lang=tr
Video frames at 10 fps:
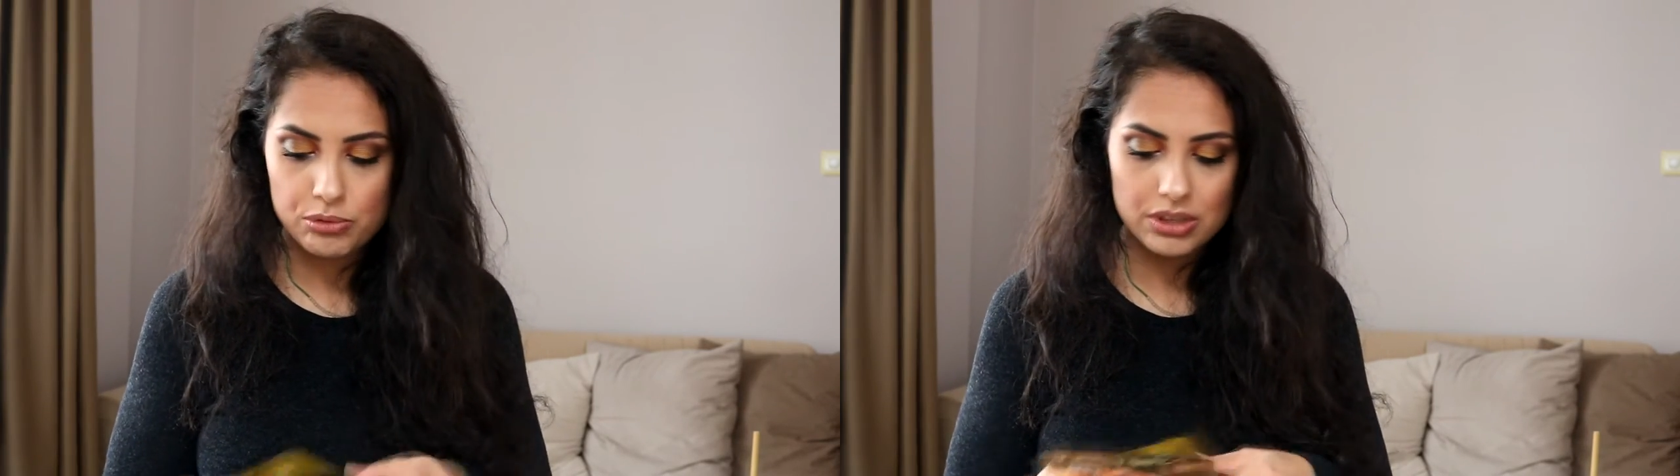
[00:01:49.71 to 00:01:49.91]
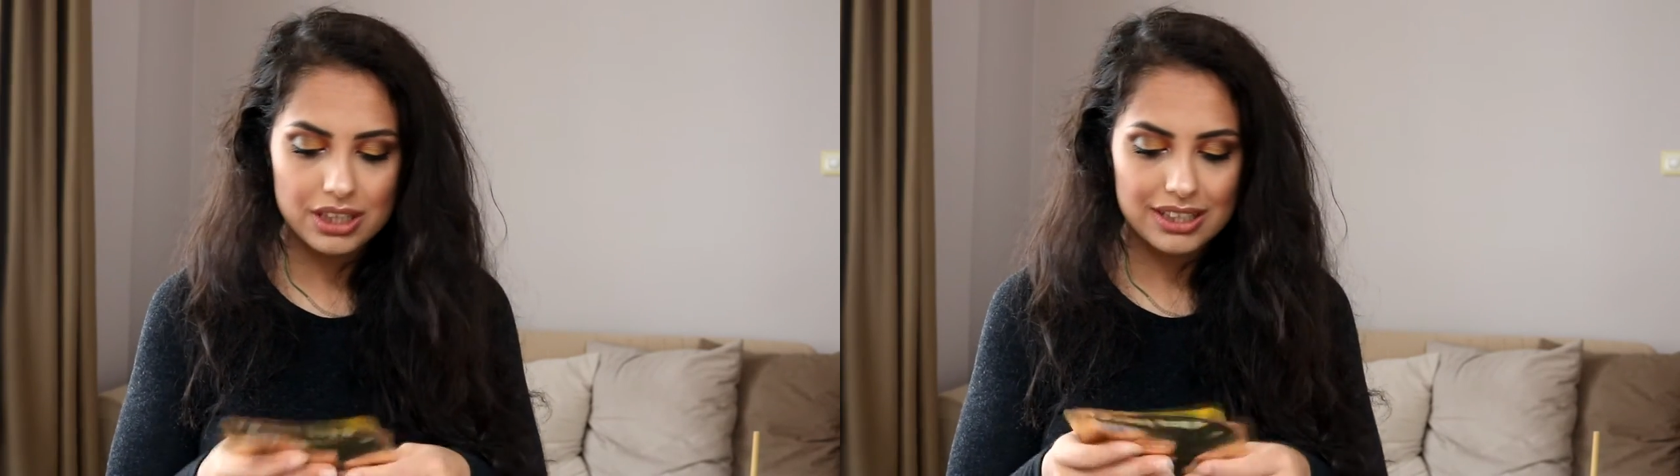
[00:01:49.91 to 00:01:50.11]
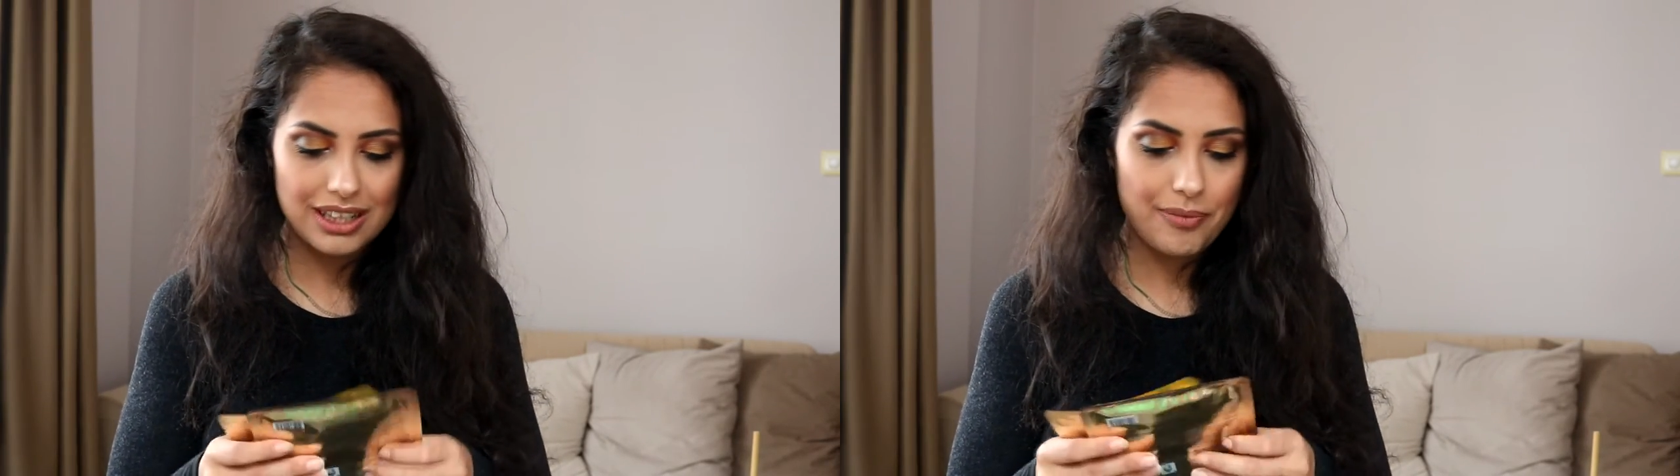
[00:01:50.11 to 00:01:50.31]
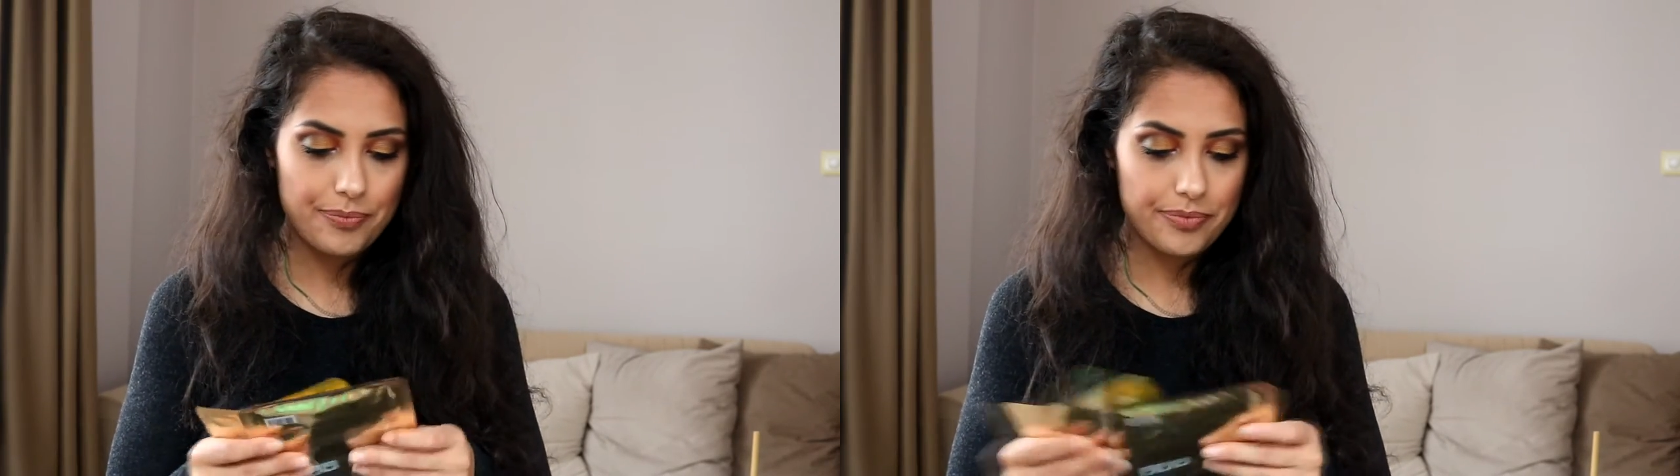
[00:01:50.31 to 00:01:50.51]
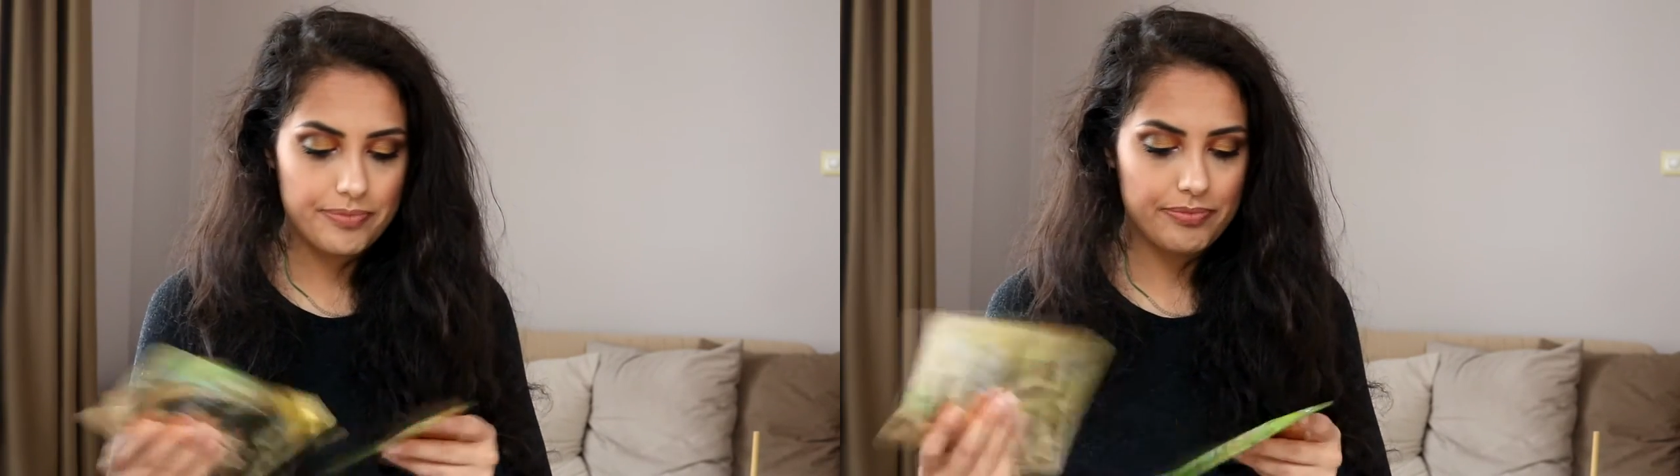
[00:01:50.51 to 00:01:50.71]
Bunları
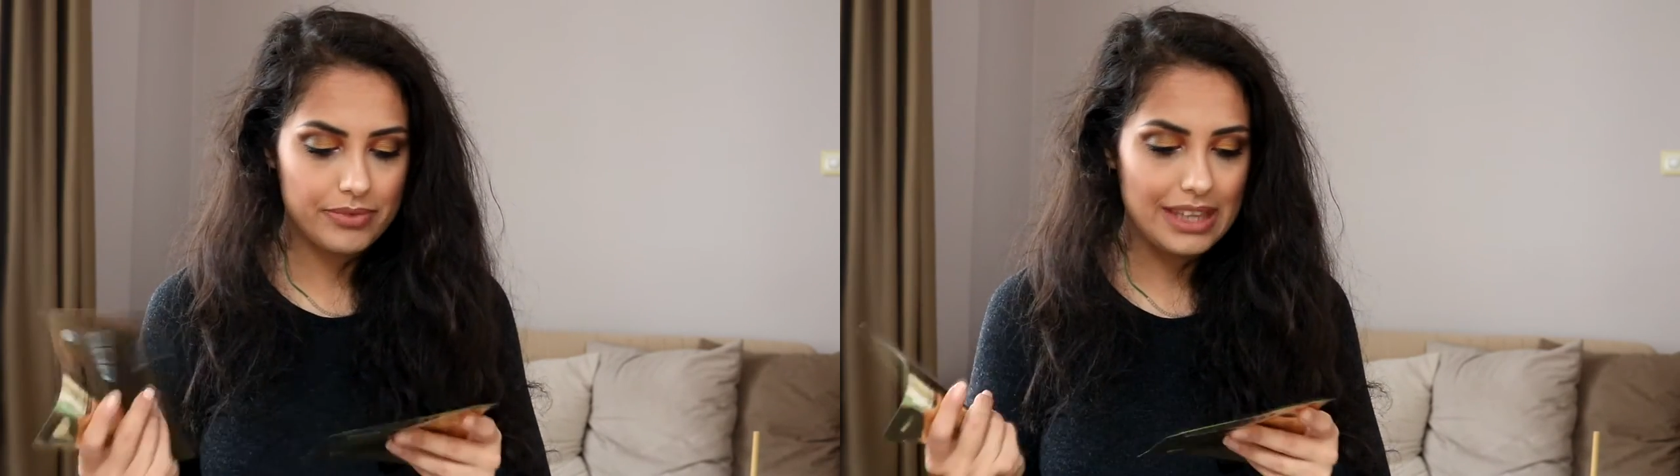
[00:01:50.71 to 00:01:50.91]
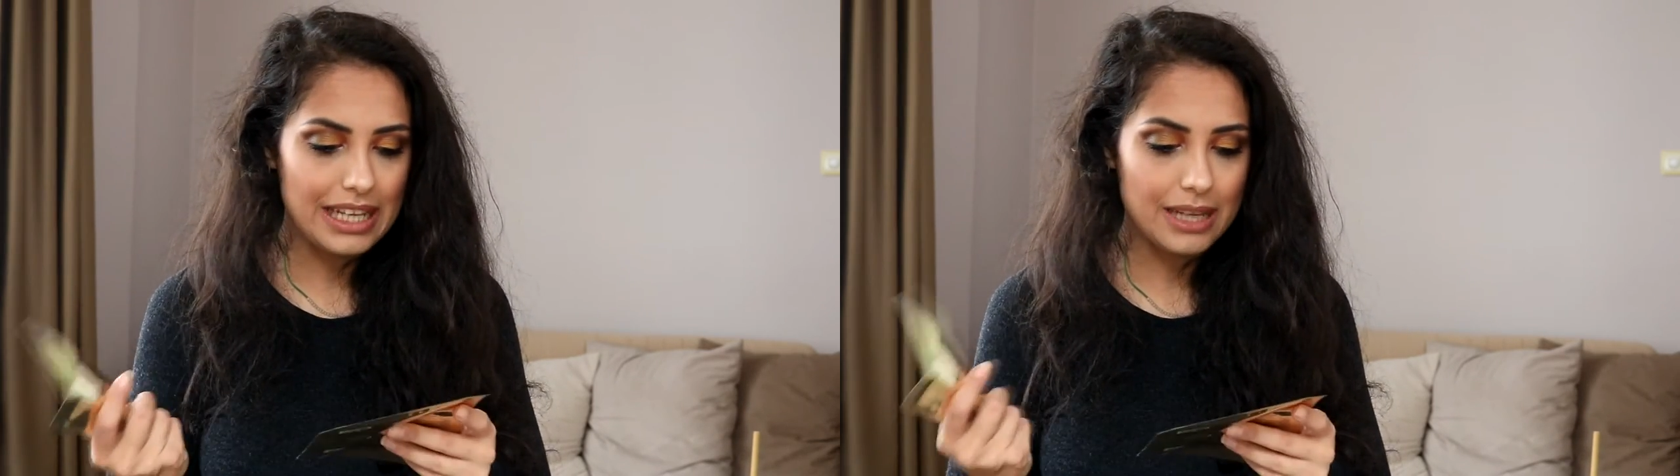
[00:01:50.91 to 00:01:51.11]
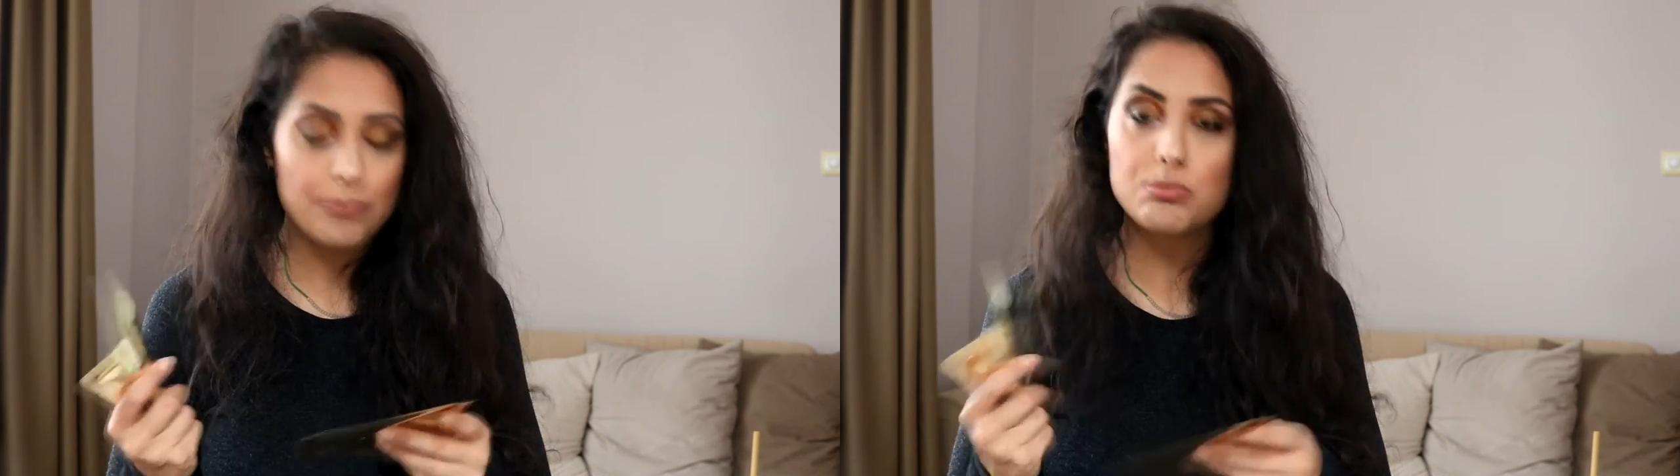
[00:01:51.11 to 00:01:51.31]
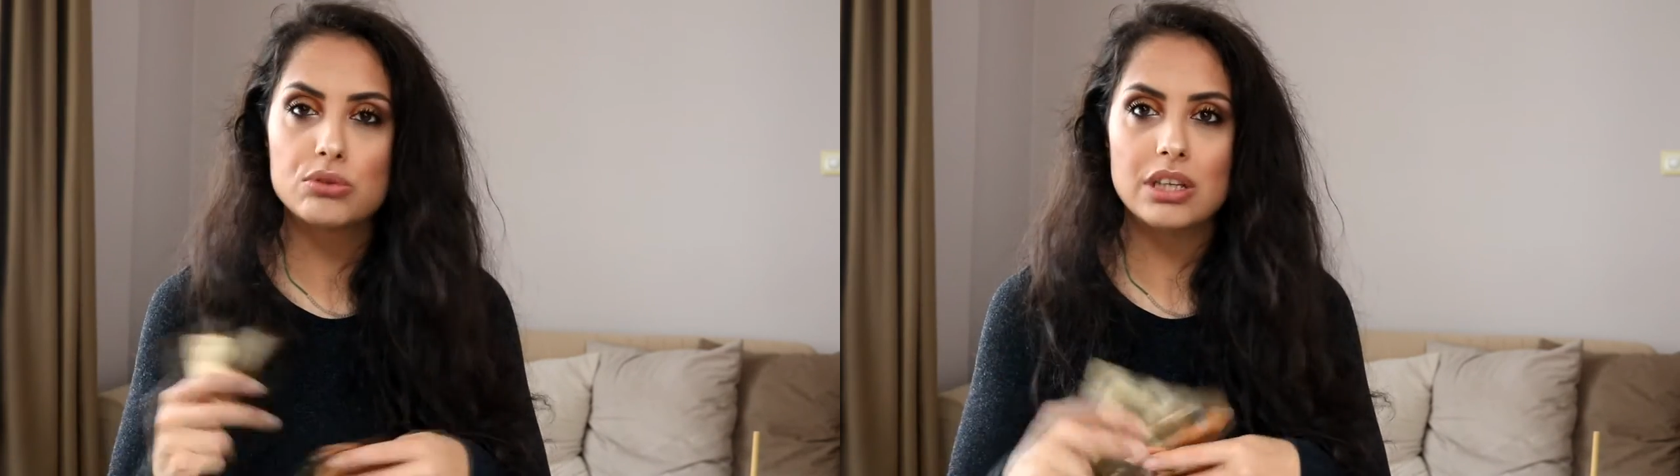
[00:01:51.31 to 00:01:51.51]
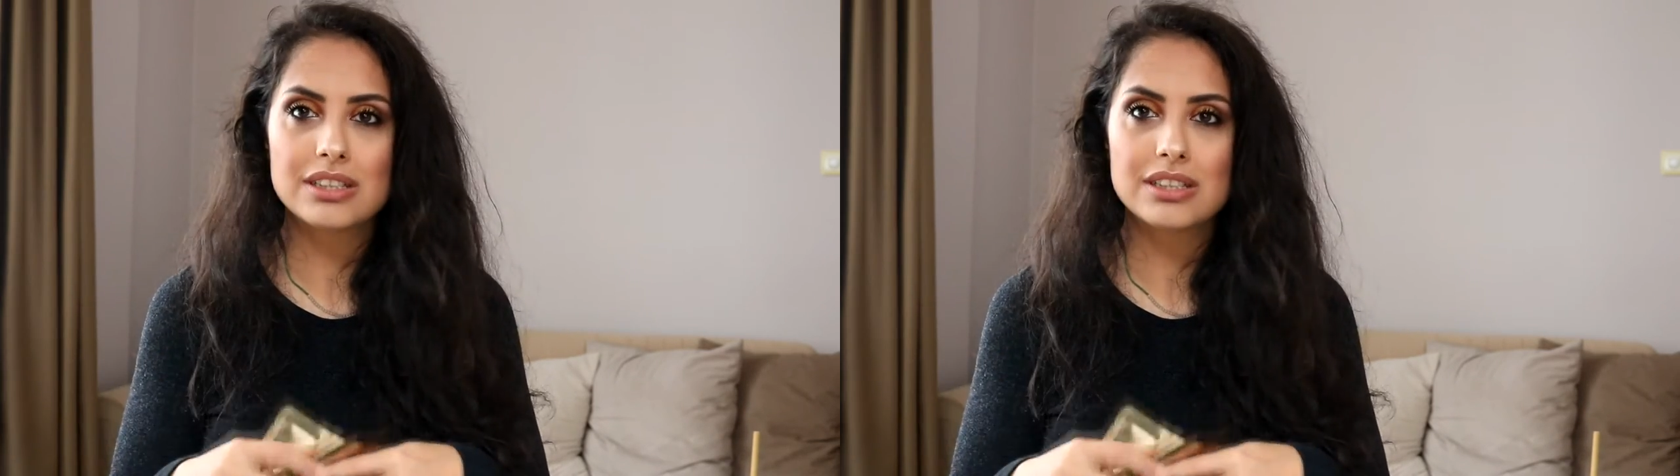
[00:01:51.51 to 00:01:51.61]
da deneyip